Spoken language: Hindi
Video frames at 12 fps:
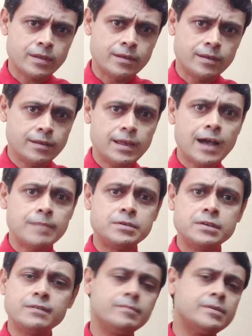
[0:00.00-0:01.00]
यदि आप
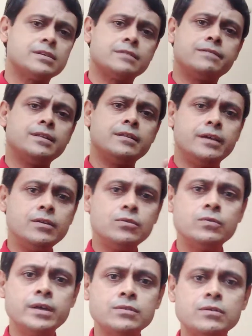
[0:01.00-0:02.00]
जीवन में सफल नहीं
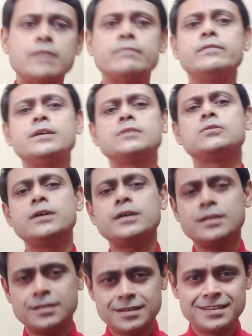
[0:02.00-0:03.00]
हुए तो आप व्यर्थ हो
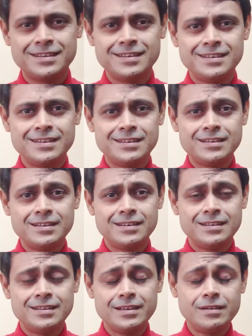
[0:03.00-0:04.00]
गए
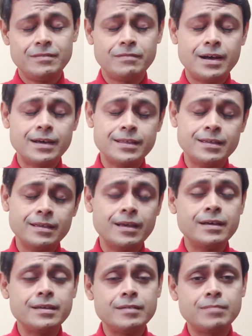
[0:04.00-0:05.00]
लेकिन वाकई क्या
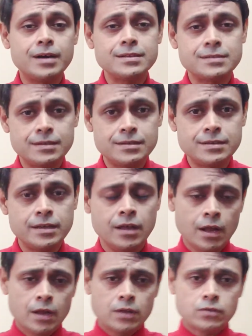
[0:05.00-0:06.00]
ये बात सच है
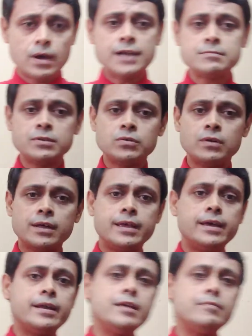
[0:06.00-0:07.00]
तो आज मैं थोड़ा
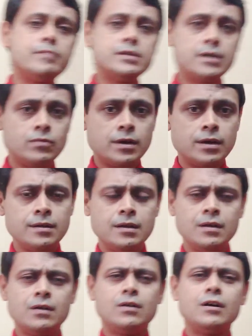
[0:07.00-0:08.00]
गहराई में जाऊंगा
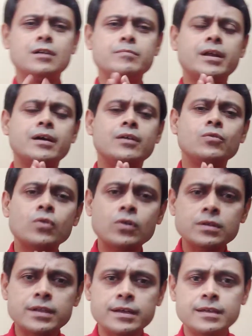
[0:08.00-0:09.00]
और मेरा
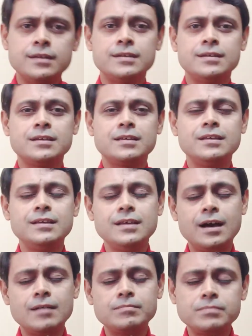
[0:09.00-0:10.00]
अनुरोध है कि
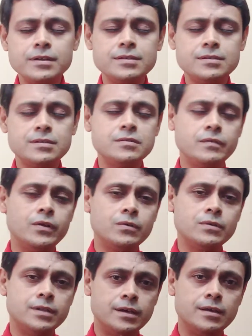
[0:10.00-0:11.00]
आप प्लीज़ इस वीडियो
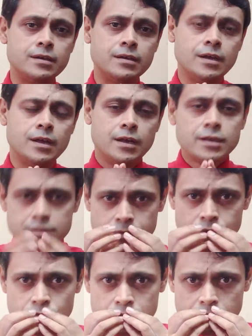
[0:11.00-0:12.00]
को देखिए
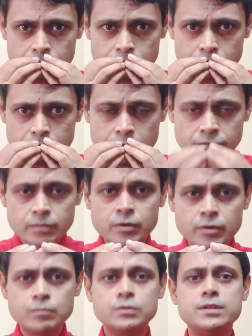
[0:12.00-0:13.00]
इसमें कुछ
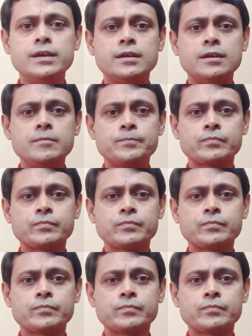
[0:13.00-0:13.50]
महत्वपूर्ण मुद्दे हैं